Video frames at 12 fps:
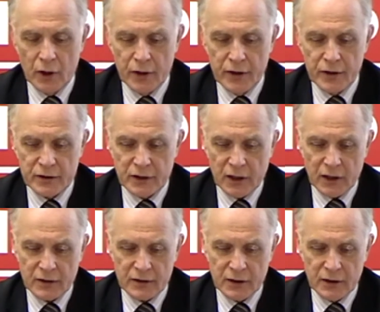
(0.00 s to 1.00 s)
и
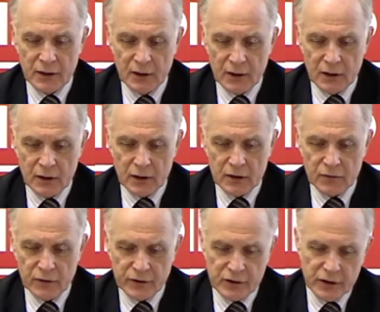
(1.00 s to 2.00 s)
неоднократно э,
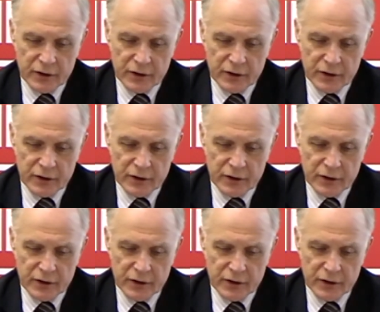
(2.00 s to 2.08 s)
доводили